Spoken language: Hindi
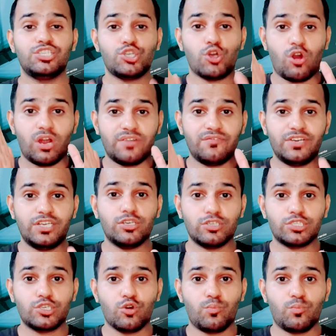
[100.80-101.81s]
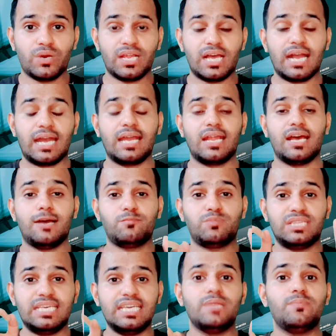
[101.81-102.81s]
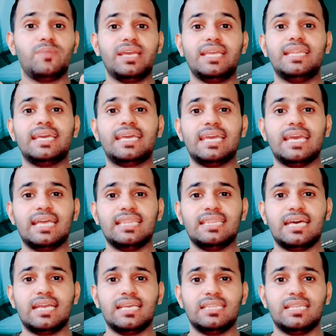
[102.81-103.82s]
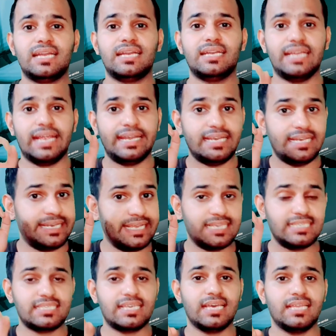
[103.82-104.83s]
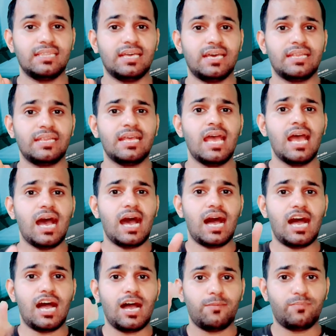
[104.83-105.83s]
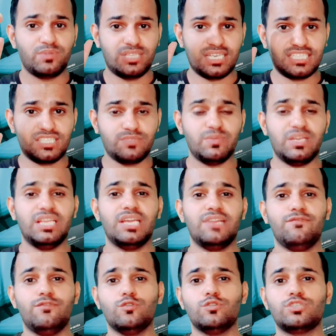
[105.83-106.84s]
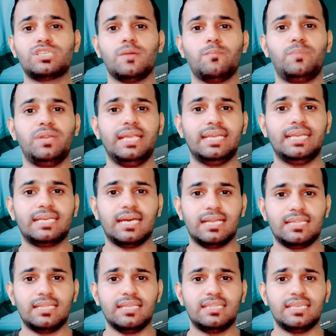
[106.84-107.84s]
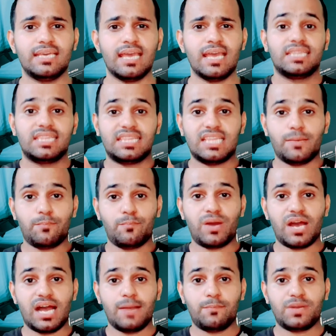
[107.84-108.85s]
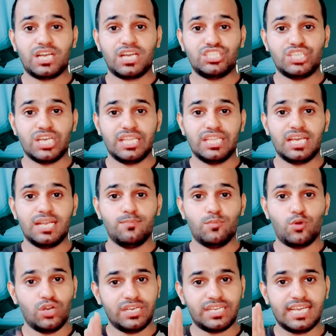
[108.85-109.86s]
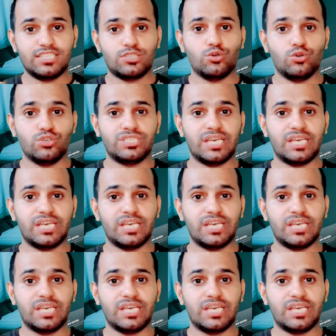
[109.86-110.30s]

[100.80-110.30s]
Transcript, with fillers: शॉर्ट वीडियोस के ऊपर अगर आप तीन महीने के अंदर अंदर 90 डेज़ के अंदर आप 10 मिलियन व्यूज़ कंप्लीट कर देते हैं तब आपका चैनल मोनेटाइज हो